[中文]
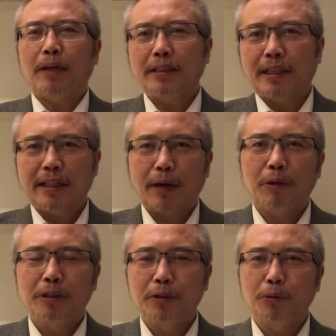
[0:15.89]
那一场大
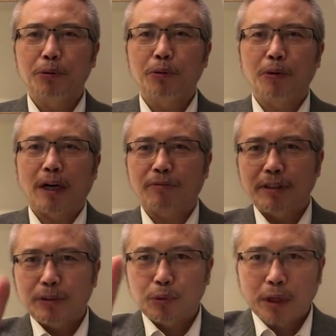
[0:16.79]
跃进的运动啊，
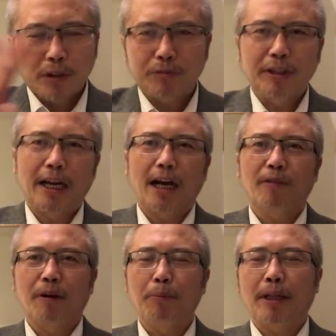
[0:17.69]
分主要是分两
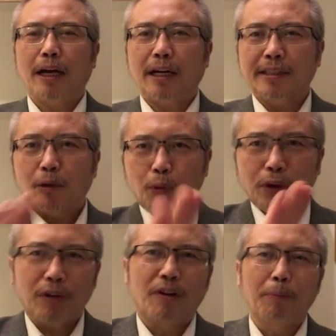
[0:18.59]
个方面啊，在
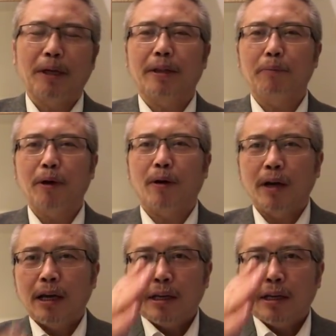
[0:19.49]
工业方面，他们要